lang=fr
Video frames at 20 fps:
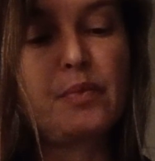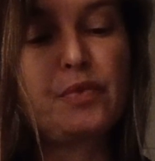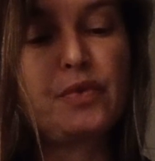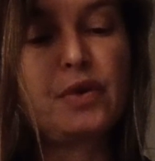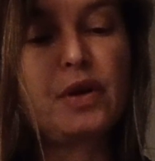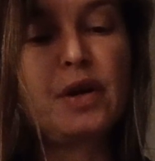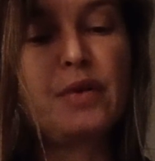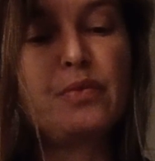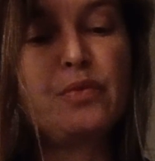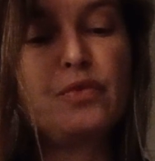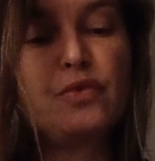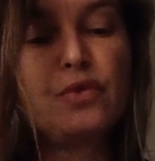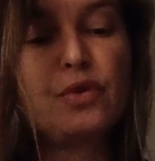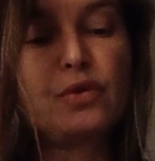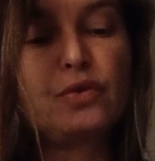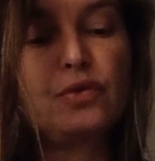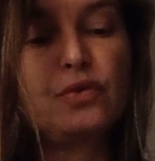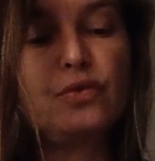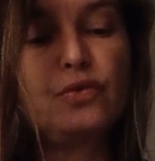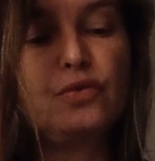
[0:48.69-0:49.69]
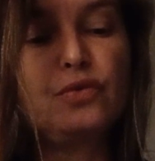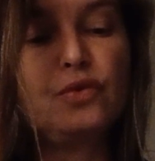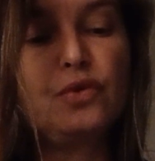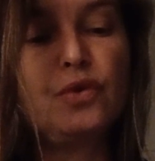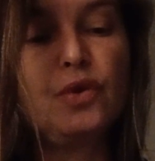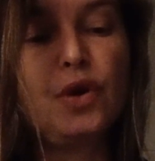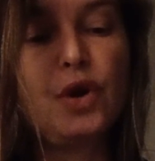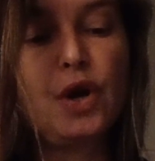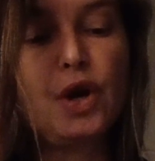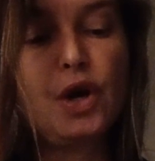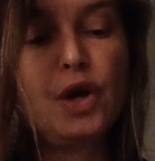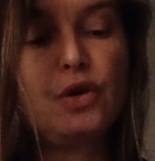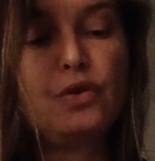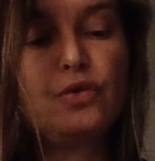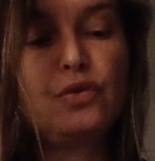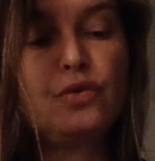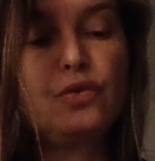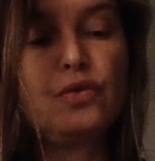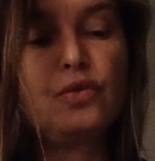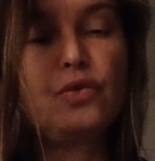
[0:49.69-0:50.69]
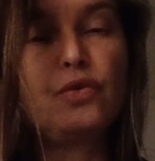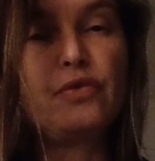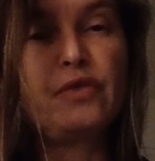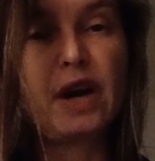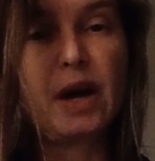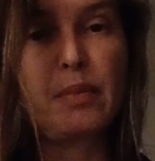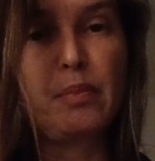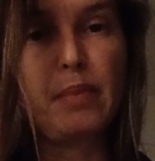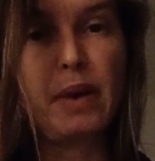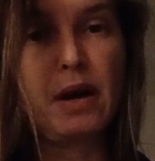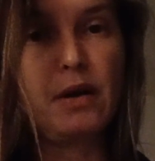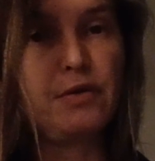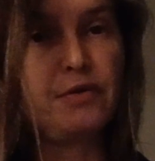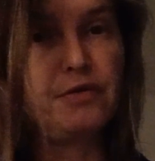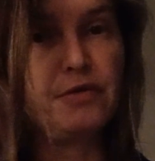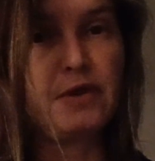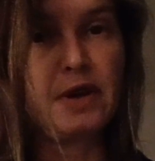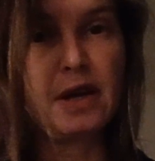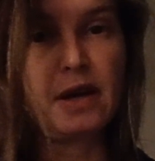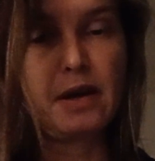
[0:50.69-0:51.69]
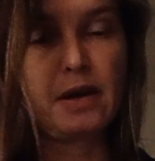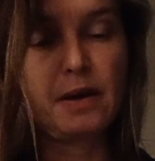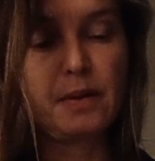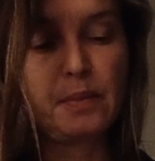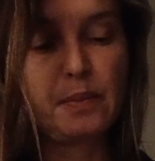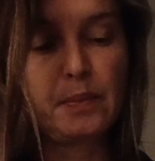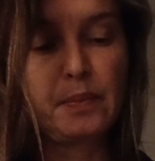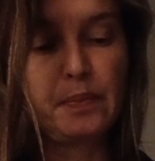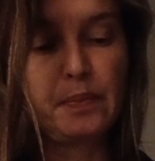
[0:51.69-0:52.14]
Pour l'amour de nous deux, tu ne devrais pas le faire.